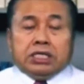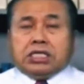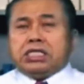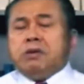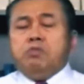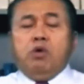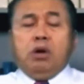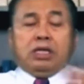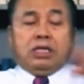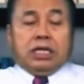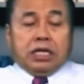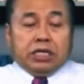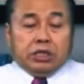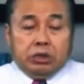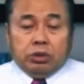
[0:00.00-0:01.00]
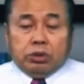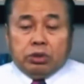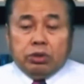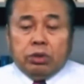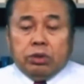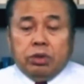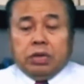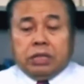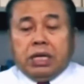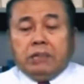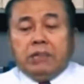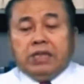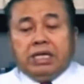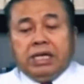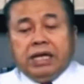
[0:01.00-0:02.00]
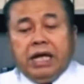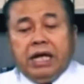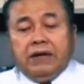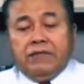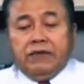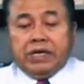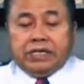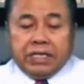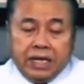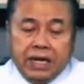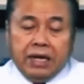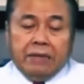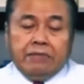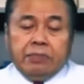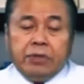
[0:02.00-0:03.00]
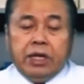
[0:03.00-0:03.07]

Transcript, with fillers: Semua terkejut, tapi tidak efek jerah.